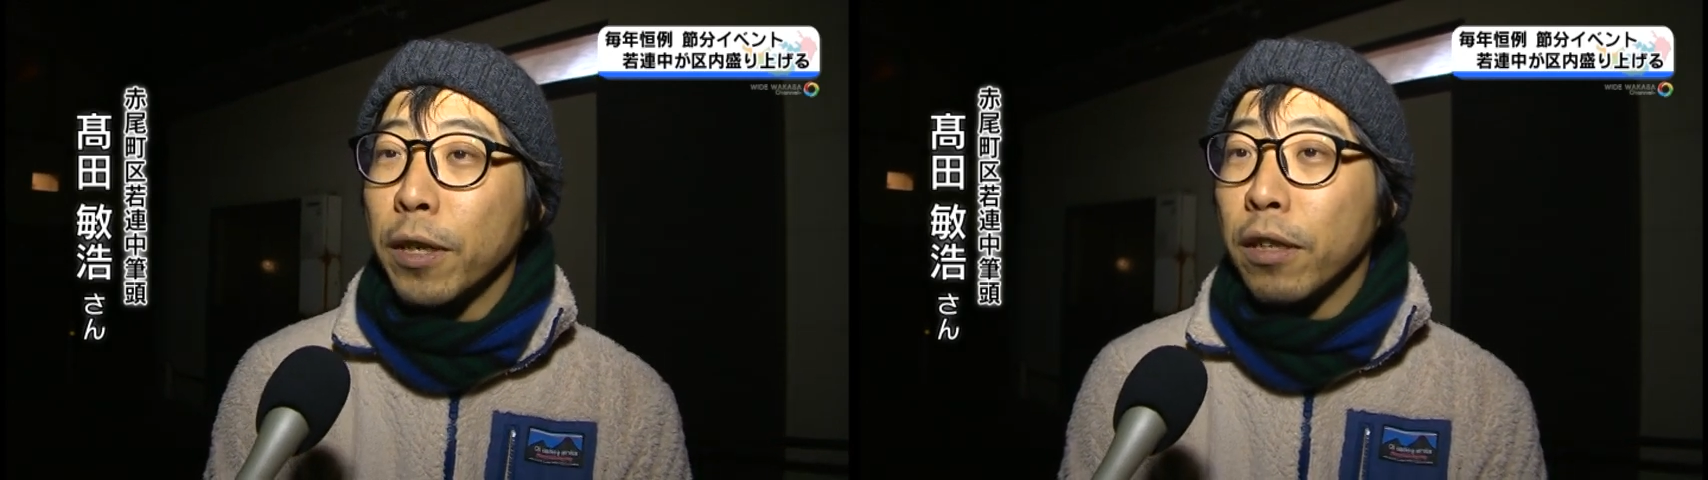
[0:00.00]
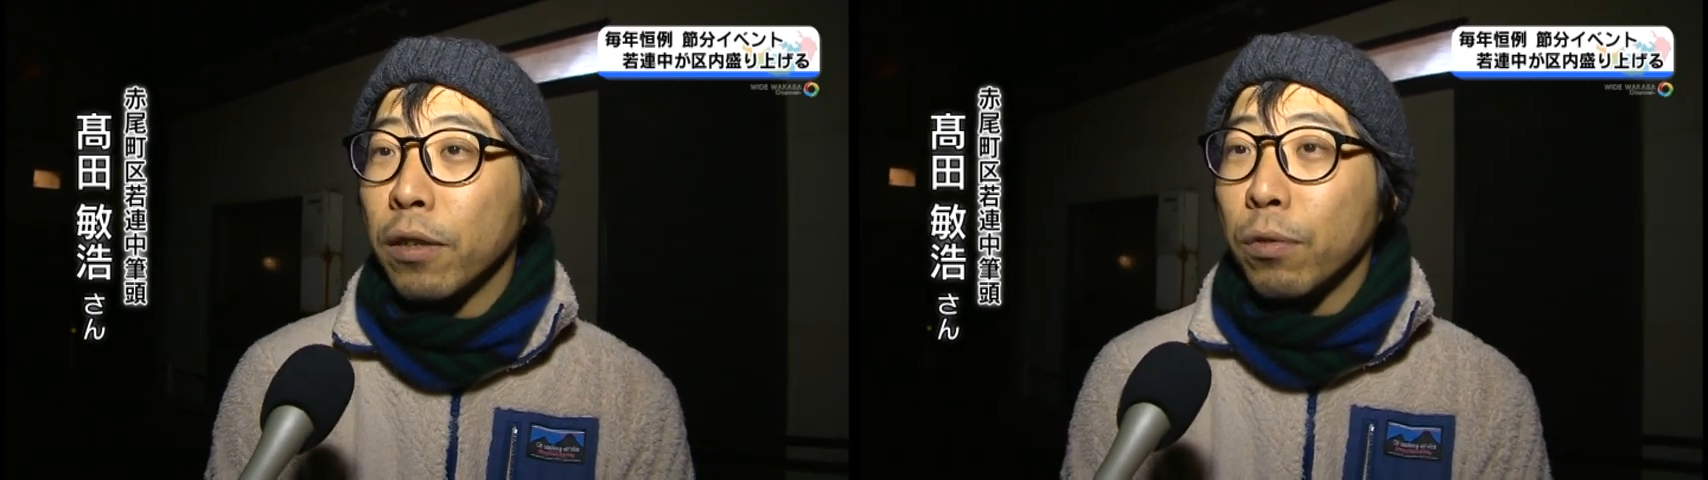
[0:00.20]
い
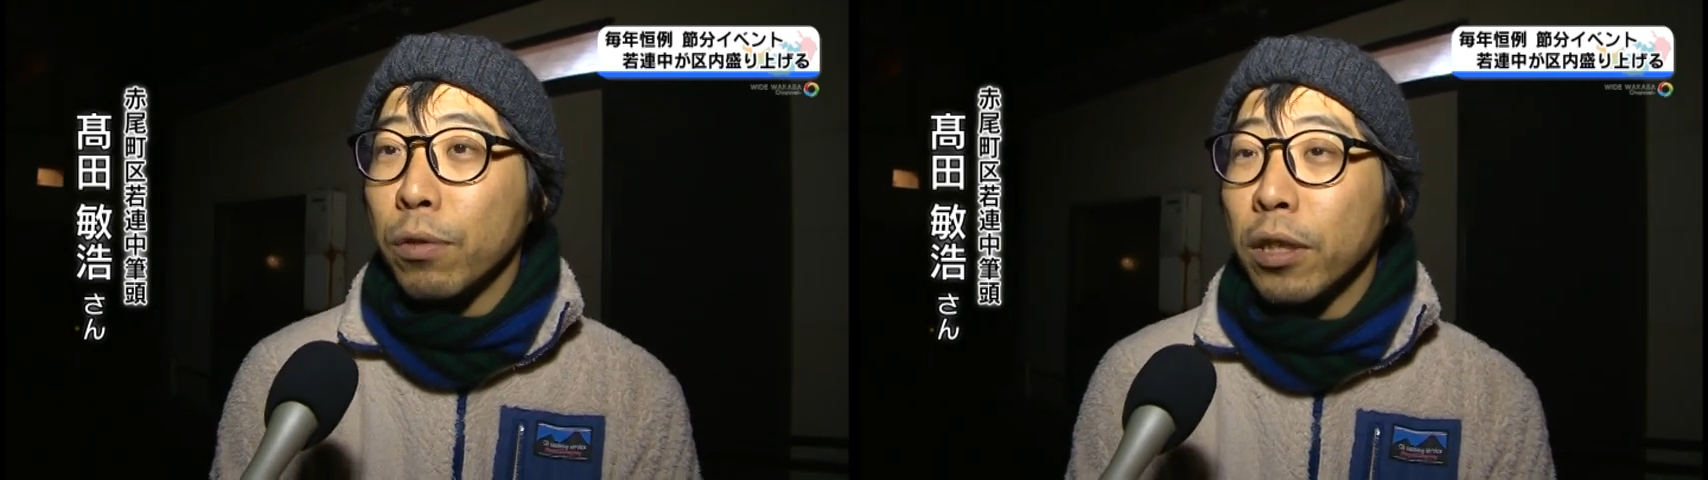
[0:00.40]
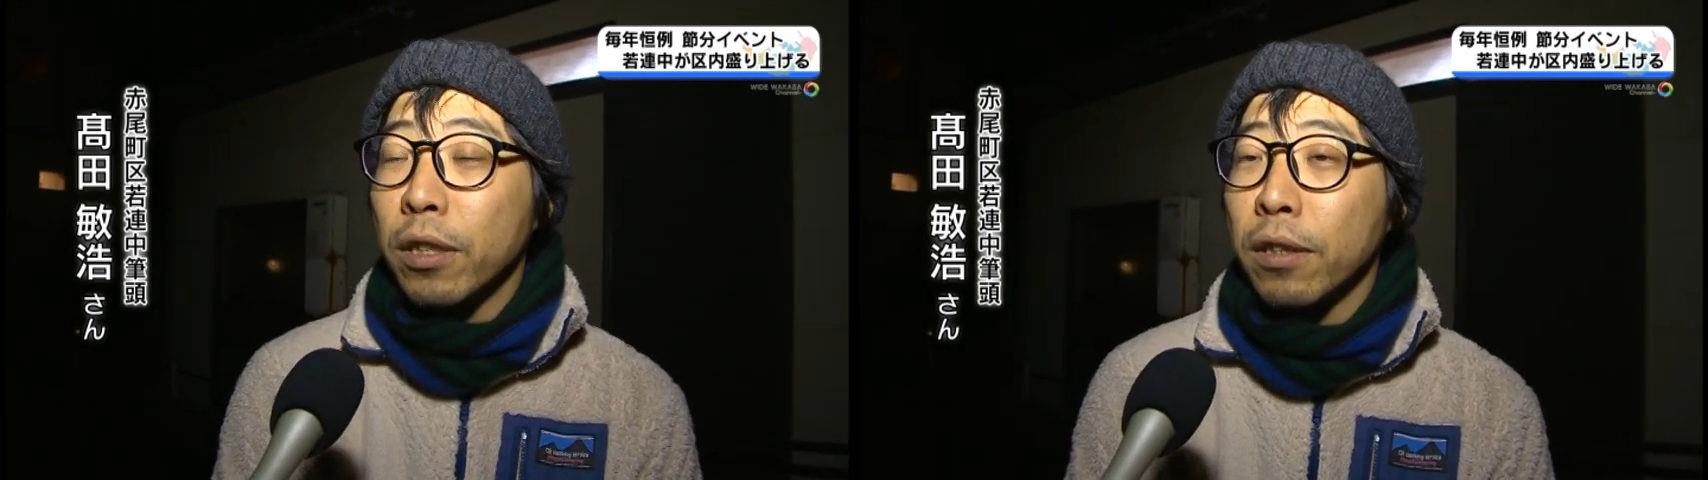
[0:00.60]
前から
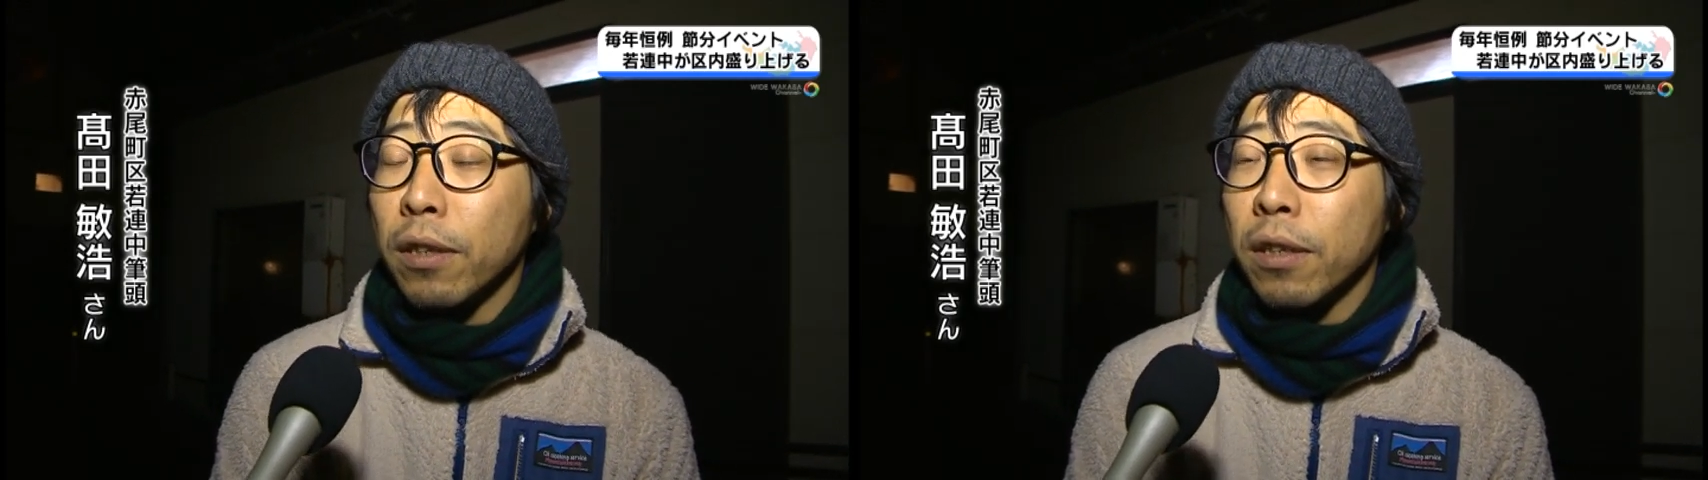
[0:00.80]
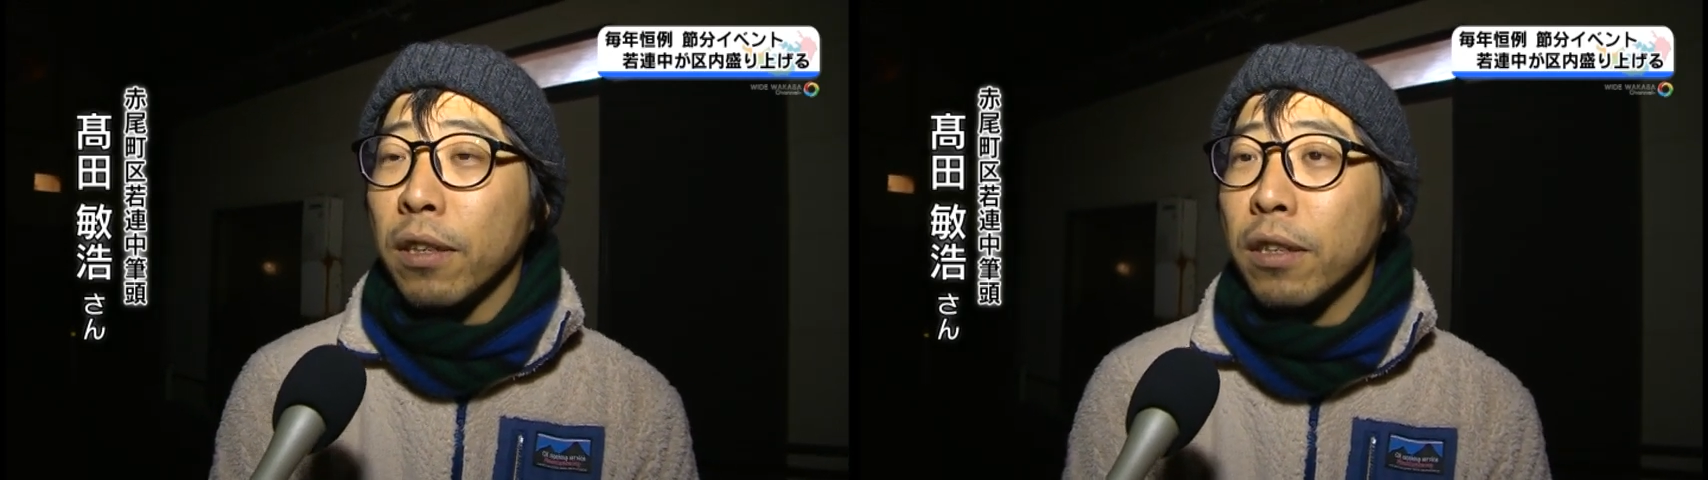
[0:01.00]
行ってさせ